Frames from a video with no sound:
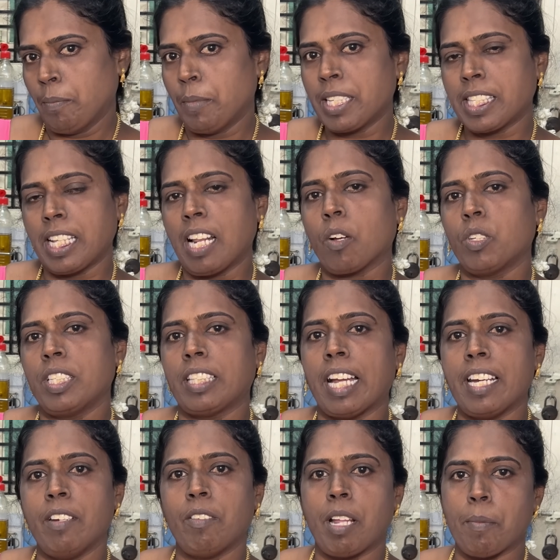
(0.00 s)
மிக்சியில் கொஞ்சம்
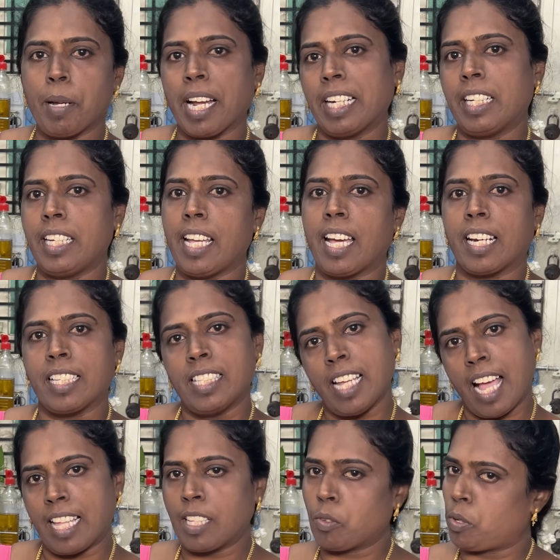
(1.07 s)
தண்ணி விடாமல் கட்டியாக அரைச்சி
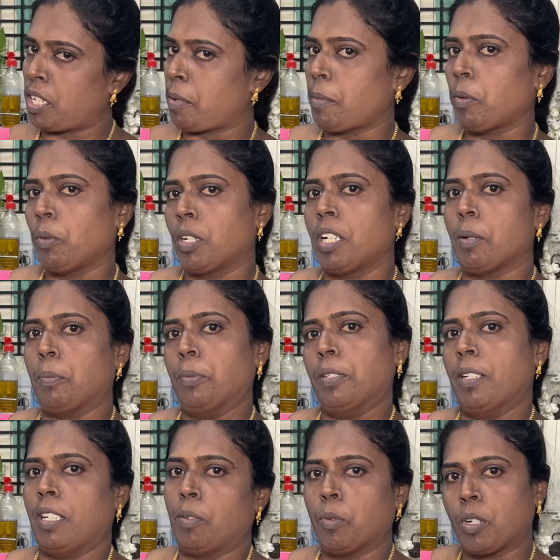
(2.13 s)
அதை கூட நம்ம உருண்டை
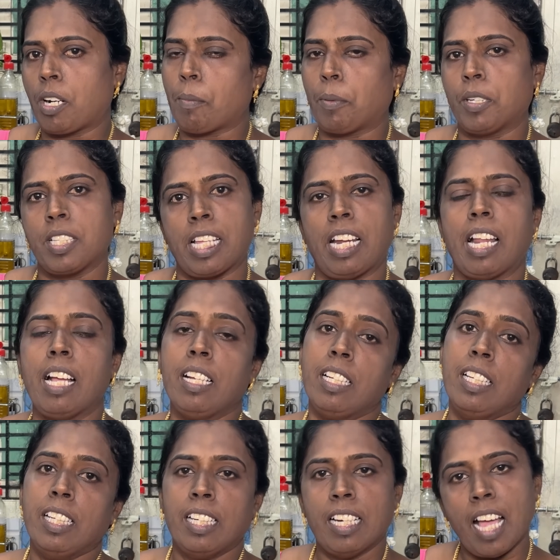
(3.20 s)
உருண்டை போட்டு செய்யலாம்
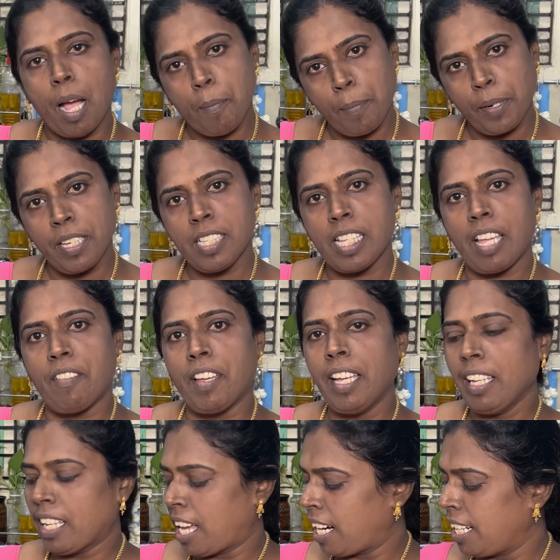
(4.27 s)
நான் அப்படியும்
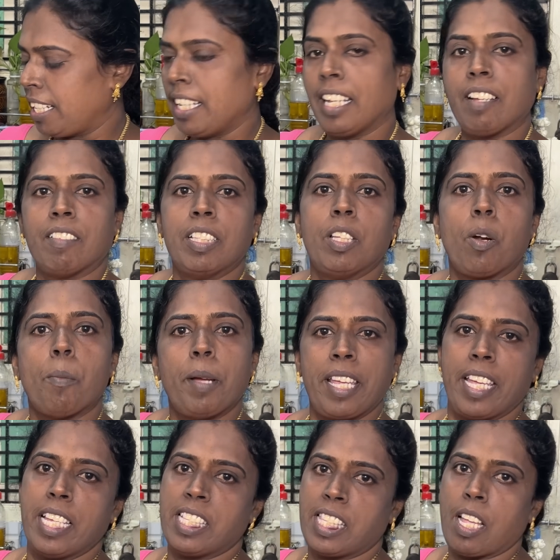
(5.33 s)
செய்வேன் ஆனால் இன்றைக்கி வந்து ரொம்ப
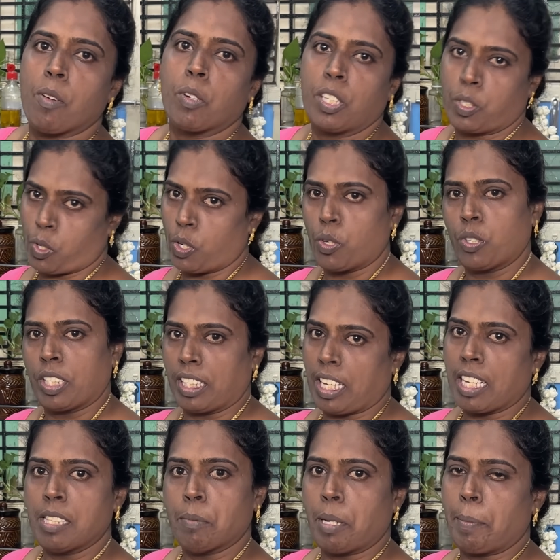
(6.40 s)
ஈஸியாக உங்களுக்கு சொல்லிக்
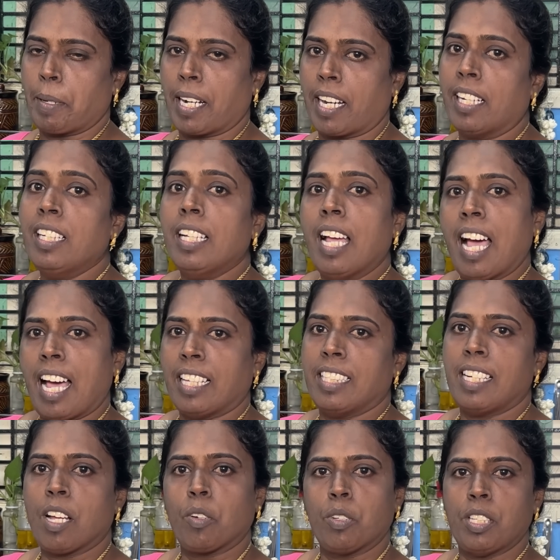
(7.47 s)
கொடுக்கறதுக்காக இது மாதிரி பண்ணுறேன்
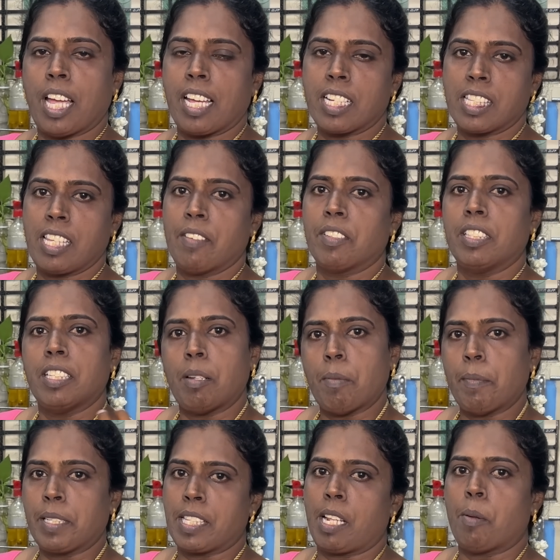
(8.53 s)
அதுனா கொஞ்சம் அரிசியை வந்து
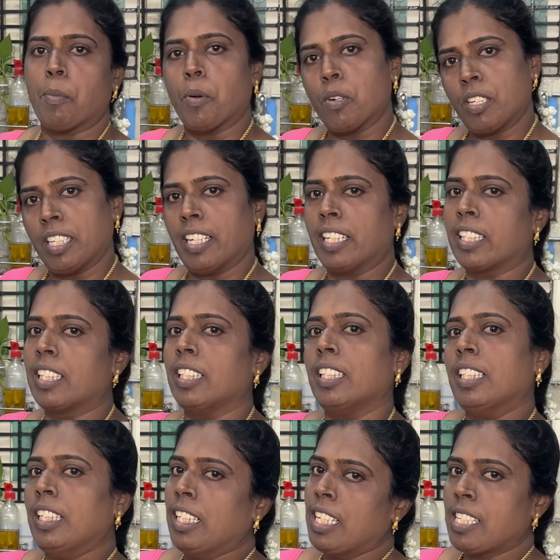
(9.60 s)
நம்ம மிக்சியில் போட்டு எடுத்து
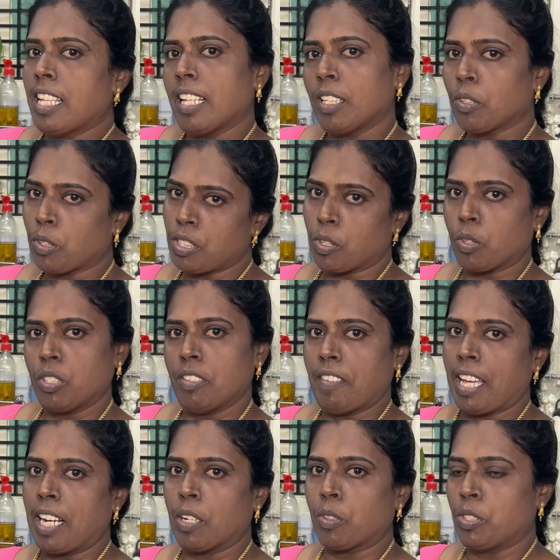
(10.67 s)
செய்கிறது கொஞ்சம் கொஞ்சம்
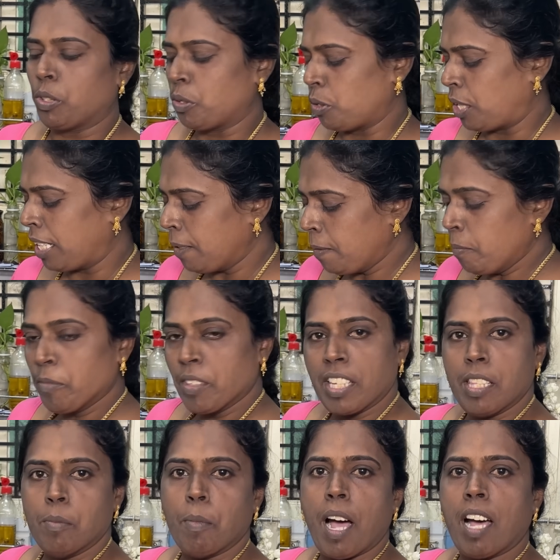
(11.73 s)
வேலை கொஞ்சம் கூட
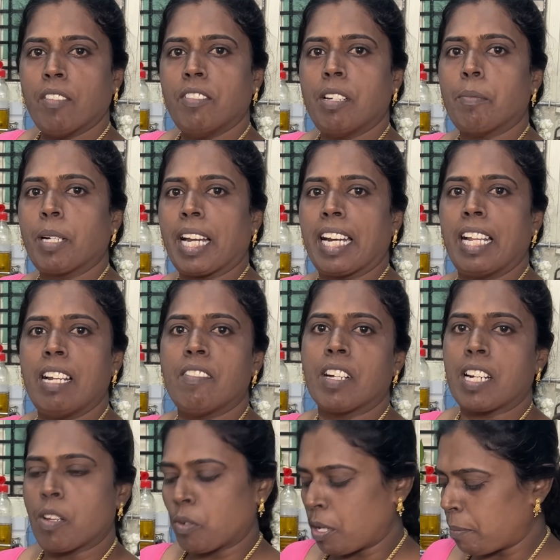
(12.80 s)
இது மாவு நம்ம கடையில்
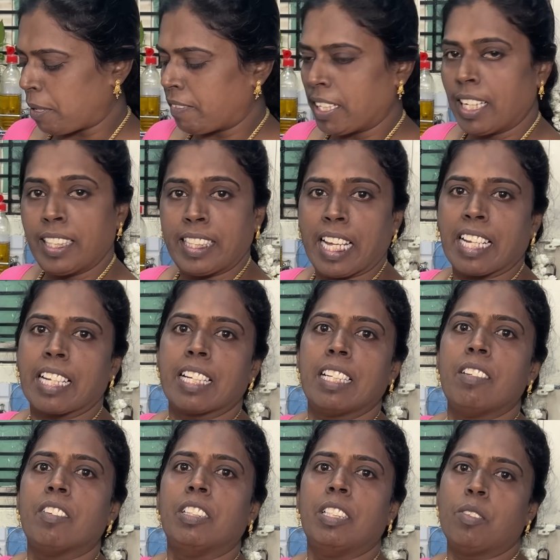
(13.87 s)
வாங்கினா கூட பரவாயில்ல
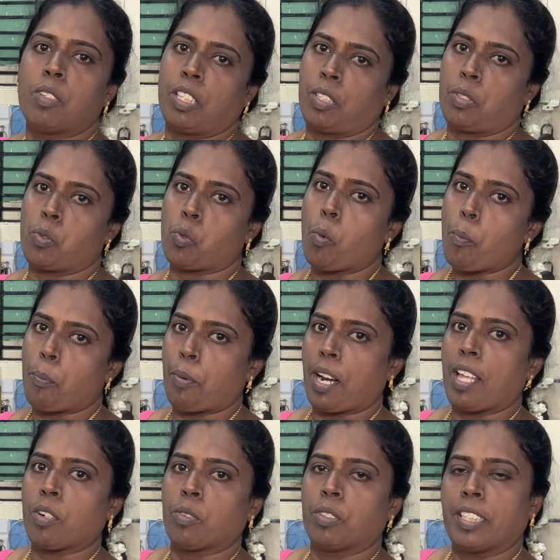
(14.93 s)
டக்குன்னு வந்து உங்களுக்கு
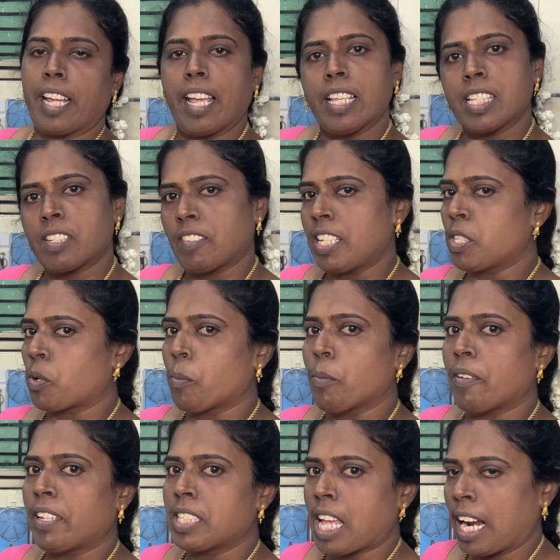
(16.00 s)
சூப்பராக இருக்கும் டேஸ்ட் வைஸ்
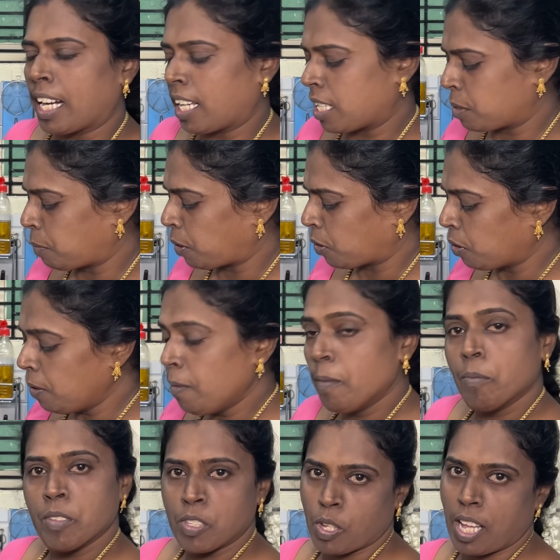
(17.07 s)
ரொம்பவே அட்டகாசமாக இருக்கும்
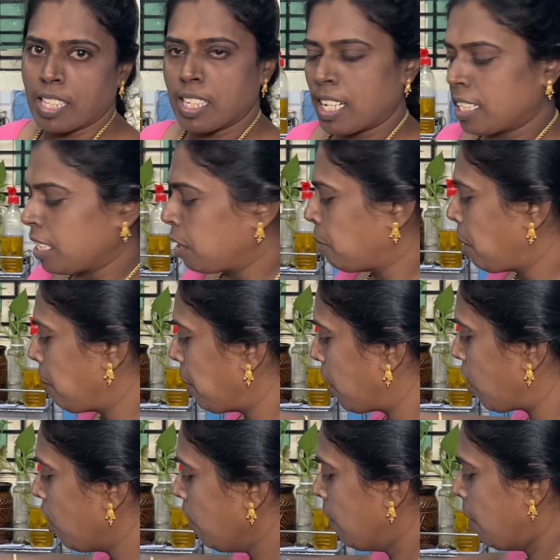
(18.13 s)
ஸோ அதனால தான் இந்த மாதிரி
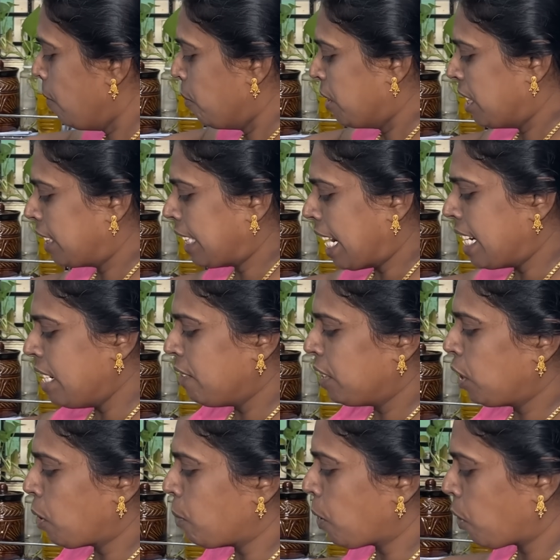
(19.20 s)
பண்ணுறோம் இந்த தண்ணி வந்து ரொம்ப